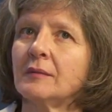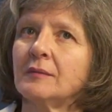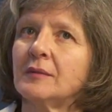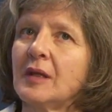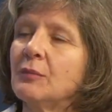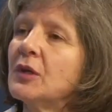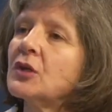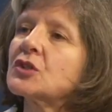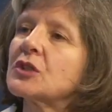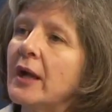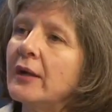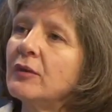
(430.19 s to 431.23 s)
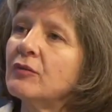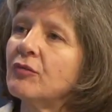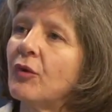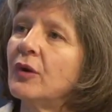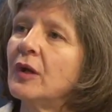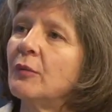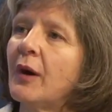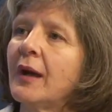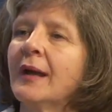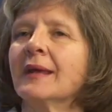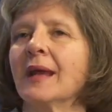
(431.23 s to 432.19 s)
dem nicht stellen wollen,
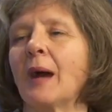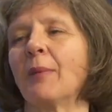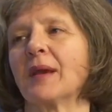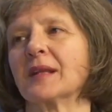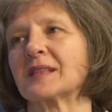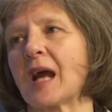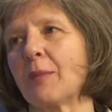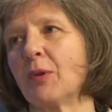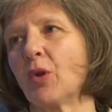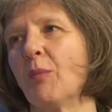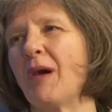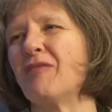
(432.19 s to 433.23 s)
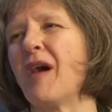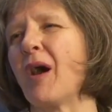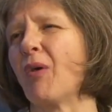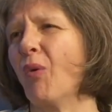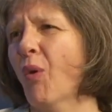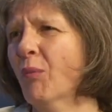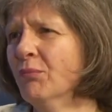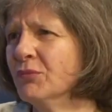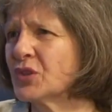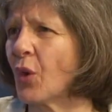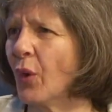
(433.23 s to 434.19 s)
immer, ja, aber jetzt sag mir doch mal,
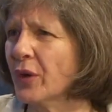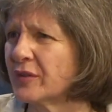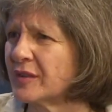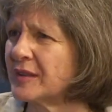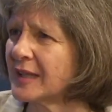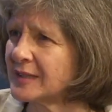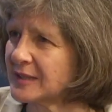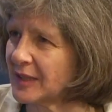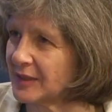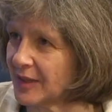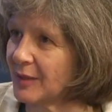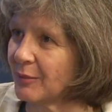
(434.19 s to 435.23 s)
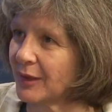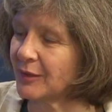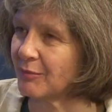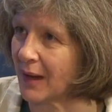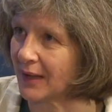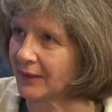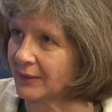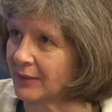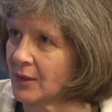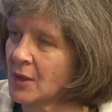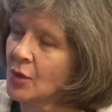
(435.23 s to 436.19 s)
warum sollte das denn jemand machen?